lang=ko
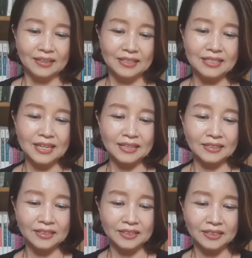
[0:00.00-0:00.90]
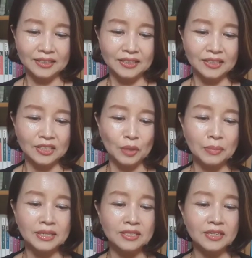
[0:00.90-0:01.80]
이 책은
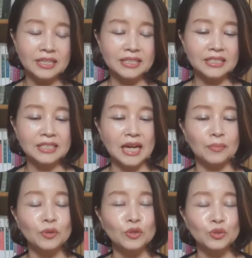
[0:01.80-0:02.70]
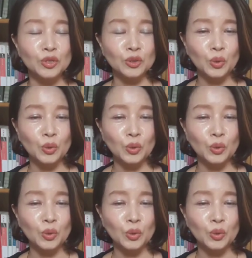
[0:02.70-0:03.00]
전반적인 자본주의